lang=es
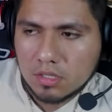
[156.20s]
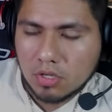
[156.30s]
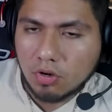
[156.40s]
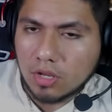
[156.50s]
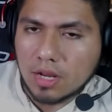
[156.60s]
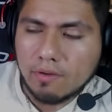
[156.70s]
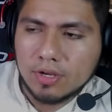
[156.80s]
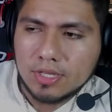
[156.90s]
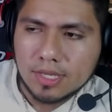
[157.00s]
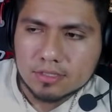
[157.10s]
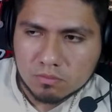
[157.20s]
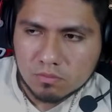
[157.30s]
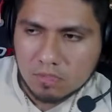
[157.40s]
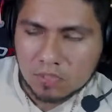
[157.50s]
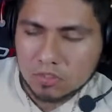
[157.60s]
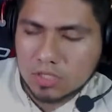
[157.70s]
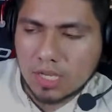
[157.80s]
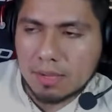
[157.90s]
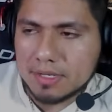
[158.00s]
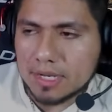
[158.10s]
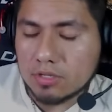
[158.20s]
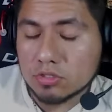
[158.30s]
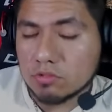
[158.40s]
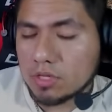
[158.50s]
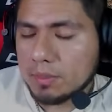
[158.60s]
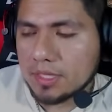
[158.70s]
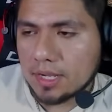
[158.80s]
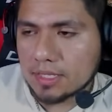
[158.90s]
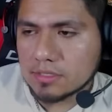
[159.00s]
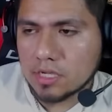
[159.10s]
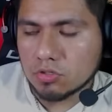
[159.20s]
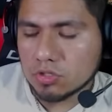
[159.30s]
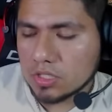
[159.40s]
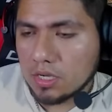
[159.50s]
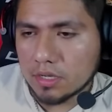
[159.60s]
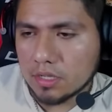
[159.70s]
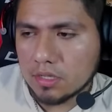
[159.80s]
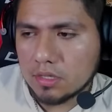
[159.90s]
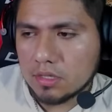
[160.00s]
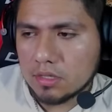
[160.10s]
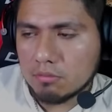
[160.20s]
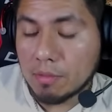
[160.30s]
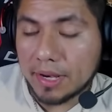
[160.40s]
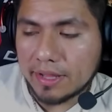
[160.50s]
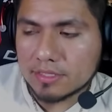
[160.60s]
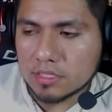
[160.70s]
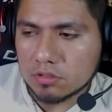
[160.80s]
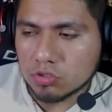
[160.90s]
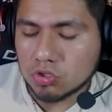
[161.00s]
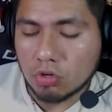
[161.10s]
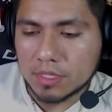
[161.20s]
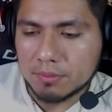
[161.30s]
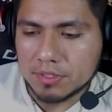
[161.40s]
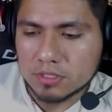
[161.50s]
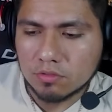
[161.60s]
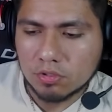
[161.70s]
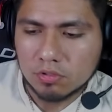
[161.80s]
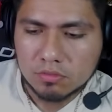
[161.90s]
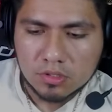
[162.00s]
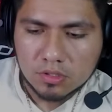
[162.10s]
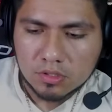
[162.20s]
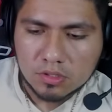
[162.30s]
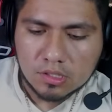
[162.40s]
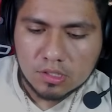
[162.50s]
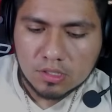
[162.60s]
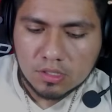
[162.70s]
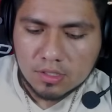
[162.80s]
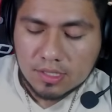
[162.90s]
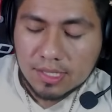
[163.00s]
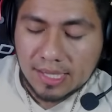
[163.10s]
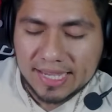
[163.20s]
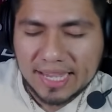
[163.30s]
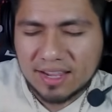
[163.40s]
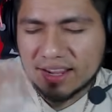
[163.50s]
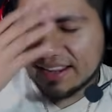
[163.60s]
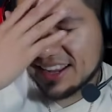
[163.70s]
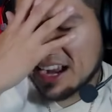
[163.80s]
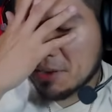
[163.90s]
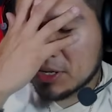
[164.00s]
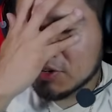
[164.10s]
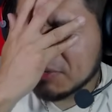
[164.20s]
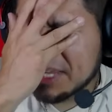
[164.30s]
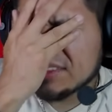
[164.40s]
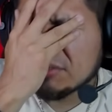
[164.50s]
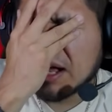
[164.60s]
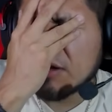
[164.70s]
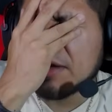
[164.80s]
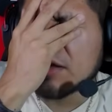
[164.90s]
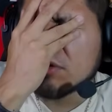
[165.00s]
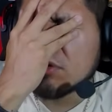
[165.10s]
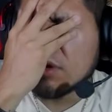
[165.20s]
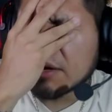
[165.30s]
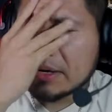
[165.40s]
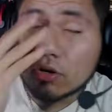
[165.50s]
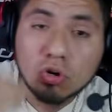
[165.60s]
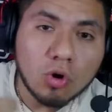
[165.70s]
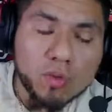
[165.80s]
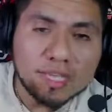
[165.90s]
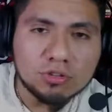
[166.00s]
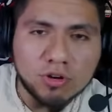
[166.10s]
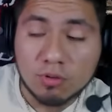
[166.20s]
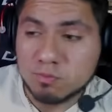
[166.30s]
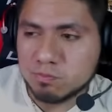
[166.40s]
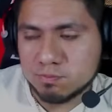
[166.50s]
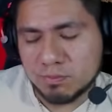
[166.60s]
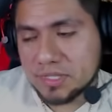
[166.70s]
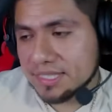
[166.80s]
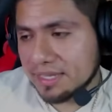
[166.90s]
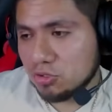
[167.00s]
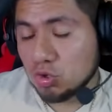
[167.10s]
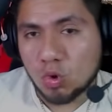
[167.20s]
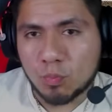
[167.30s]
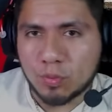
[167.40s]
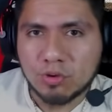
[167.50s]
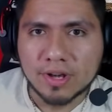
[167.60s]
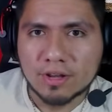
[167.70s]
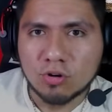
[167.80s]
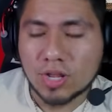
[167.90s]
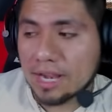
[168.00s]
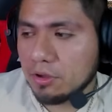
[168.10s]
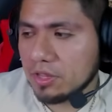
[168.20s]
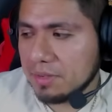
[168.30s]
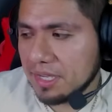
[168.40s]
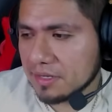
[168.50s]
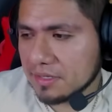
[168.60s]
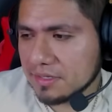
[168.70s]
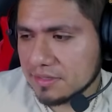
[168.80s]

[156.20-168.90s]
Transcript: Creo que Cabanillas retrocede caminando, seguramente ya cansado, no sé la verdad. Me parece, no estoy completamente seguro. Es que Carvalho no había tocado el balón, hermano. No había tocado. Yo no puedo creer lo que acabo de ver.